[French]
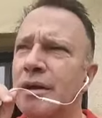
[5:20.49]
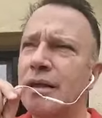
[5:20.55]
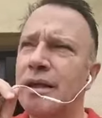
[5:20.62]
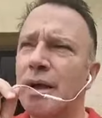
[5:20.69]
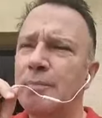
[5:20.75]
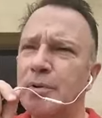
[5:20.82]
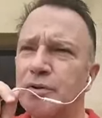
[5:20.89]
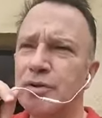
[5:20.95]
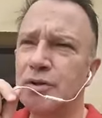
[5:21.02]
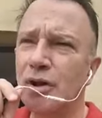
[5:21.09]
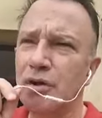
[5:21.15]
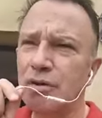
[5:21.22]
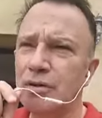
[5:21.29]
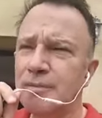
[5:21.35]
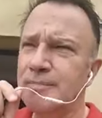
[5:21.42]
il y a peu de
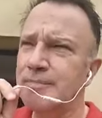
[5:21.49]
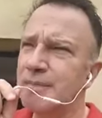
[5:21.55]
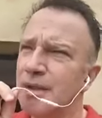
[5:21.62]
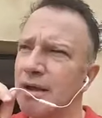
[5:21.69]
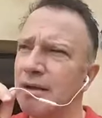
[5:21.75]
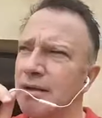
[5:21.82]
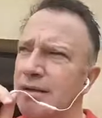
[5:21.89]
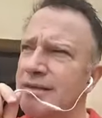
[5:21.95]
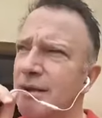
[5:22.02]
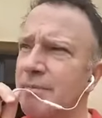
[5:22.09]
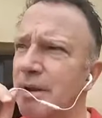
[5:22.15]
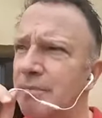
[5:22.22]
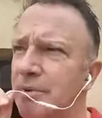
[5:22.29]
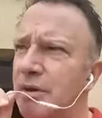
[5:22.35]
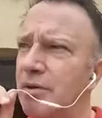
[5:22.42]
temps euh, qui
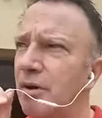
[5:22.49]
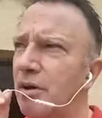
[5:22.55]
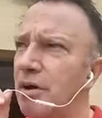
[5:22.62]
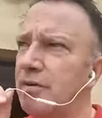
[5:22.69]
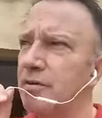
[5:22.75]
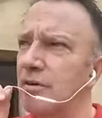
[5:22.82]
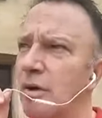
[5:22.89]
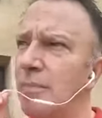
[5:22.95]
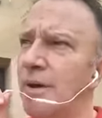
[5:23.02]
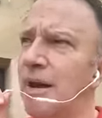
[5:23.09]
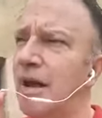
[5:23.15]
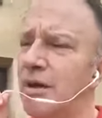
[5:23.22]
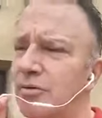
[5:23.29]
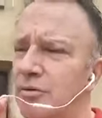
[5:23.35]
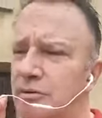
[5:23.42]
s'appelle Builderhold. On en
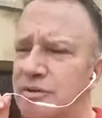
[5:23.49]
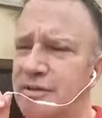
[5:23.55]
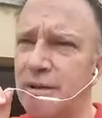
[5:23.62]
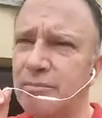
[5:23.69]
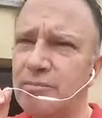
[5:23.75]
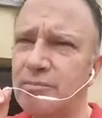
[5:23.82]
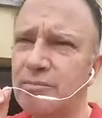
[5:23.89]
parlera le deuxième